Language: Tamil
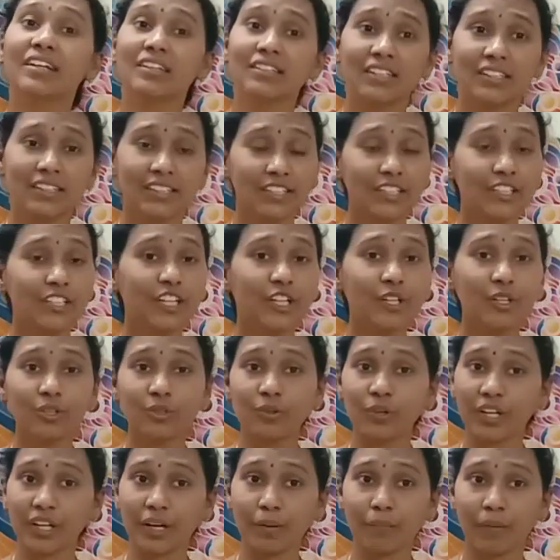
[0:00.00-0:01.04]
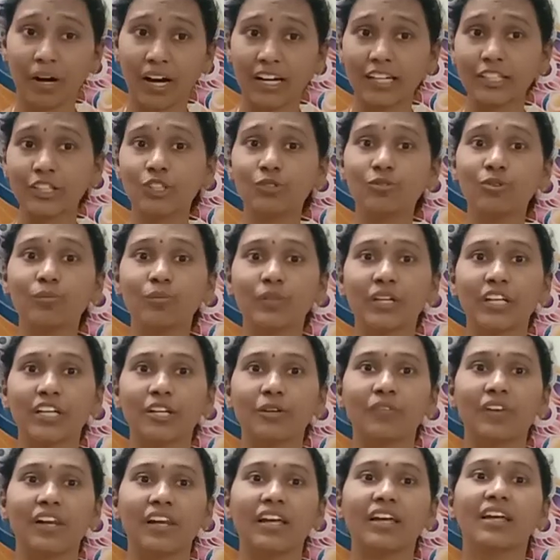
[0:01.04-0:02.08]
இந்த திருநீர் திருநீரினுடைய மகத்துவம்
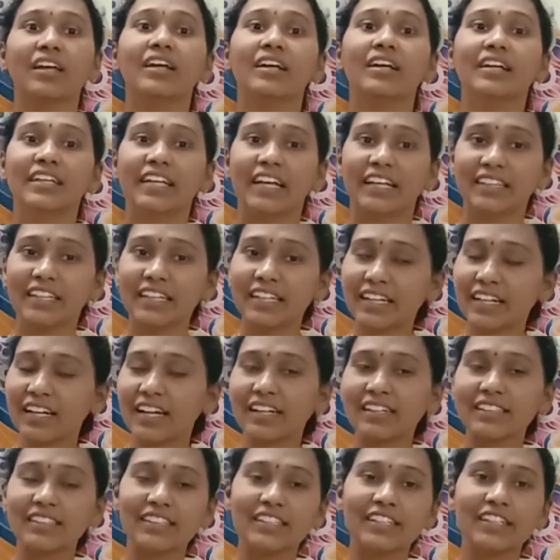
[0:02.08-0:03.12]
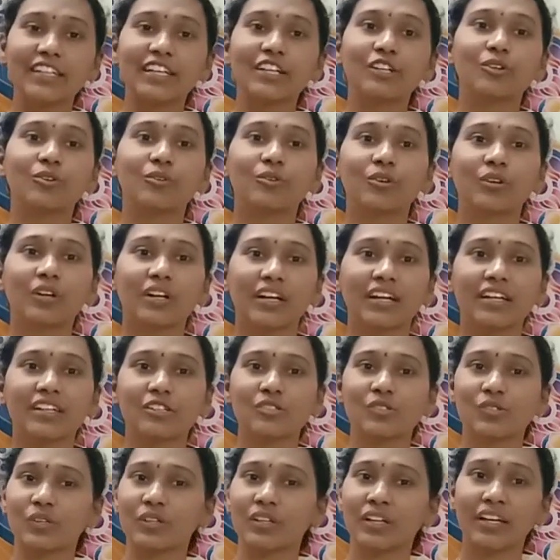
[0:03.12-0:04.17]
தெரியவில்லை எதற்காக திருநீர்
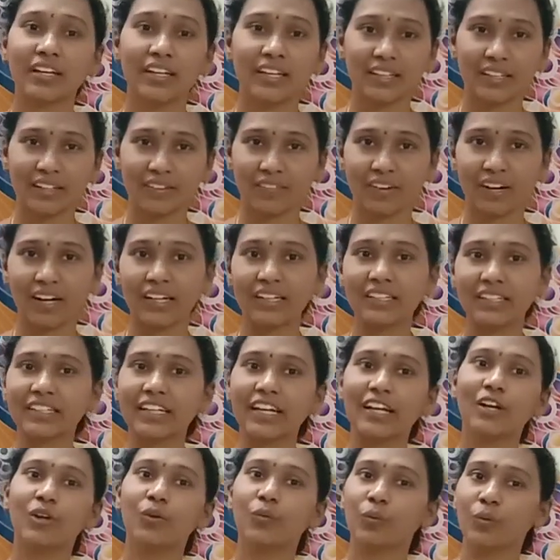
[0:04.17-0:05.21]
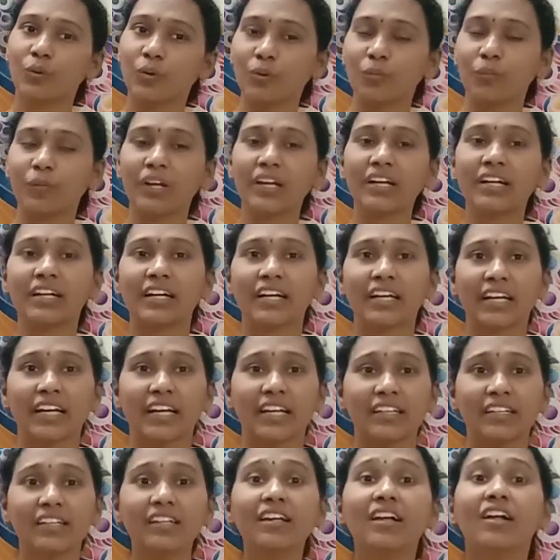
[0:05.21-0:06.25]
கொடுக்குறாங்கன்னு சொன்னால் இந்த வாழ்க்கையில் ஒன்றுமே
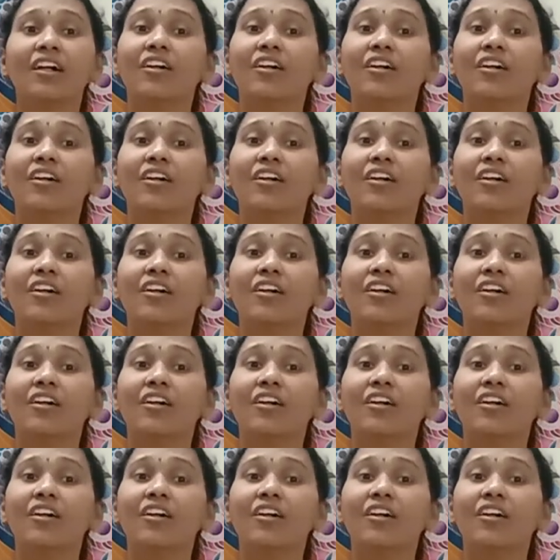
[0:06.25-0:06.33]
கிடையாது